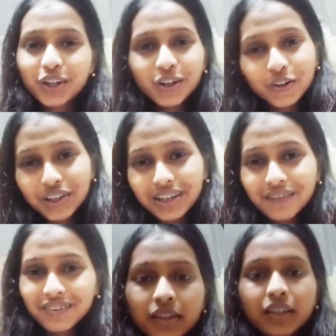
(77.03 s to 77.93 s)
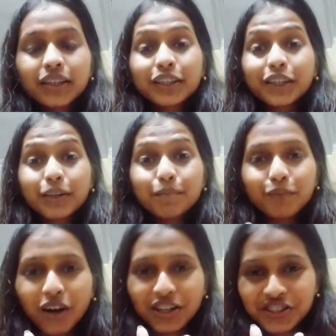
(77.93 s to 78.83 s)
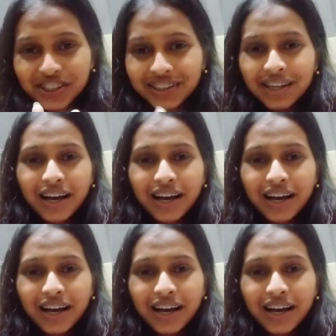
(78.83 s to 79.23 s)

ওকে কিপ কিপ ওয়াচিং